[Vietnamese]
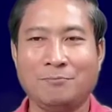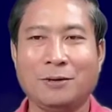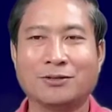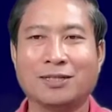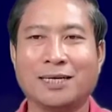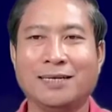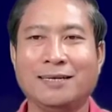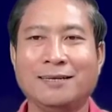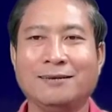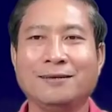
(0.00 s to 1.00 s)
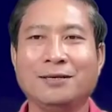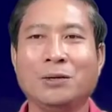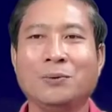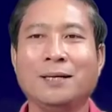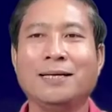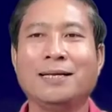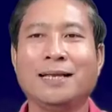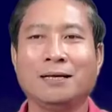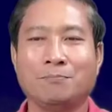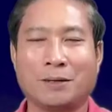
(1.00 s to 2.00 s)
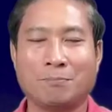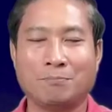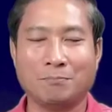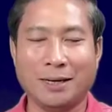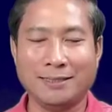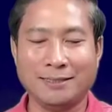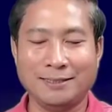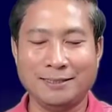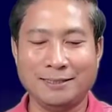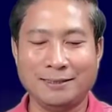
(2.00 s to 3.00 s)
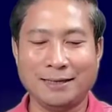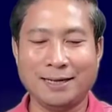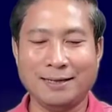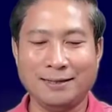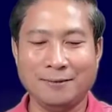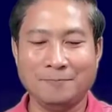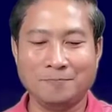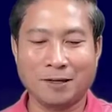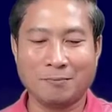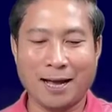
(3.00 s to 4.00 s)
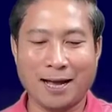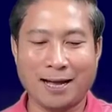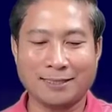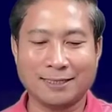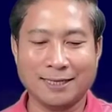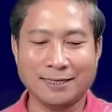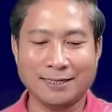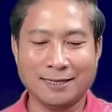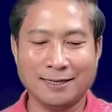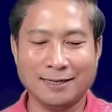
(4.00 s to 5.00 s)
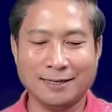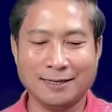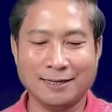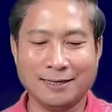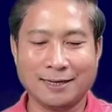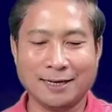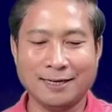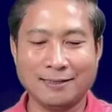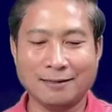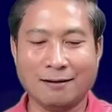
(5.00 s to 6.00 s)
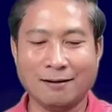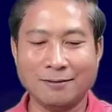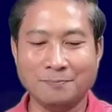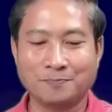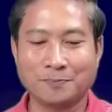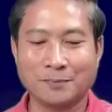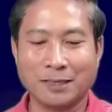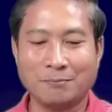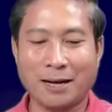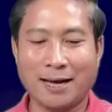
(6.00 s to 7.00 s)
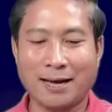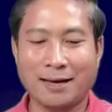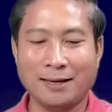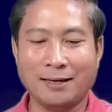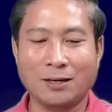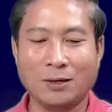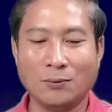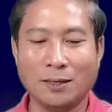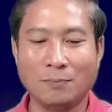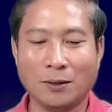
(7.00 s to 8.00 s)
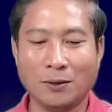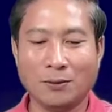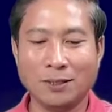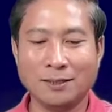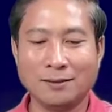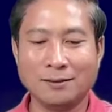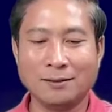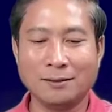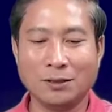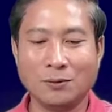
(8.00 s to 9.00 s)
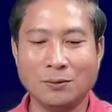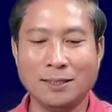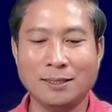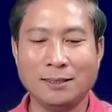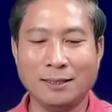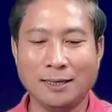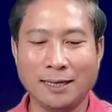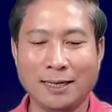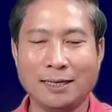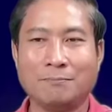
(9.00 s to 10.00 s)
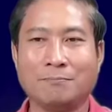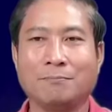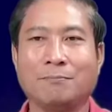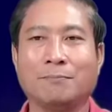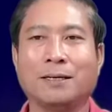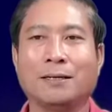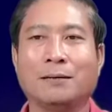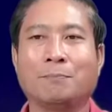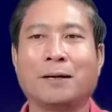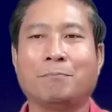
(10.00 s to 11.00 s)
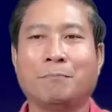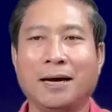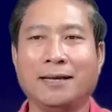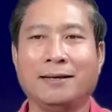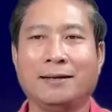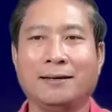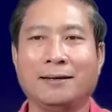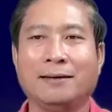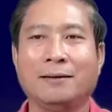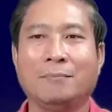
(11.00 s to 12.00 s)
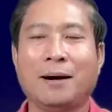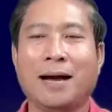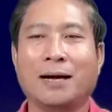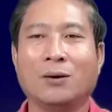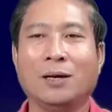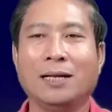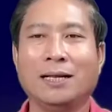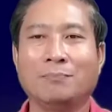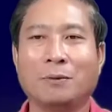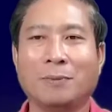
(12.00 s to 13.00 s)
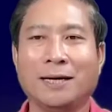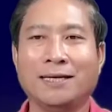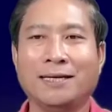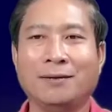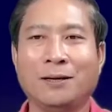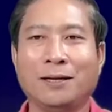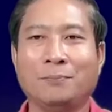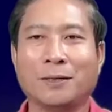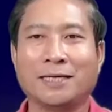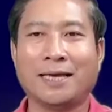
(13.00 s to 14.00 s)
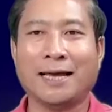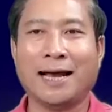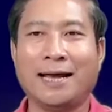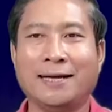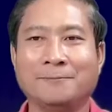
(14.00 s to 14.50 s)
bỏ sấy nắng cứ khui lịch bầm bay ná bà chân ở uh, đàn đi xóm bà khui ốn cứ khui lịch uh, bầm bay bà khui lịch bầm bay đi về bạch trẻ uh,